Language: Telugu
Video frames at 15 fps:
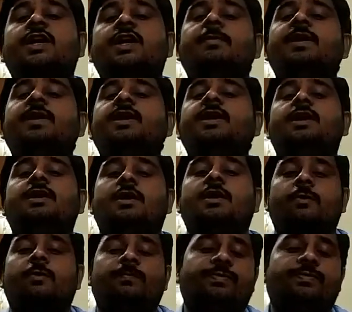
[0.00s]
కమెంట్
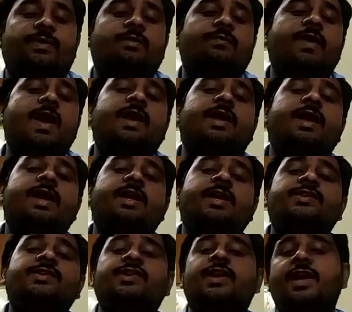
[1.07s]
అంటాడు
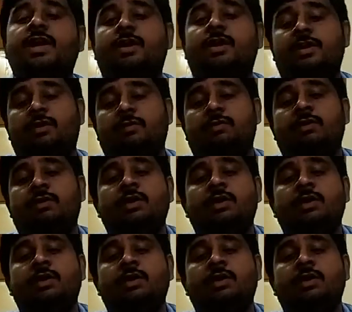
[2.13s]
వ్యాఖ్యానించండి అంటాడు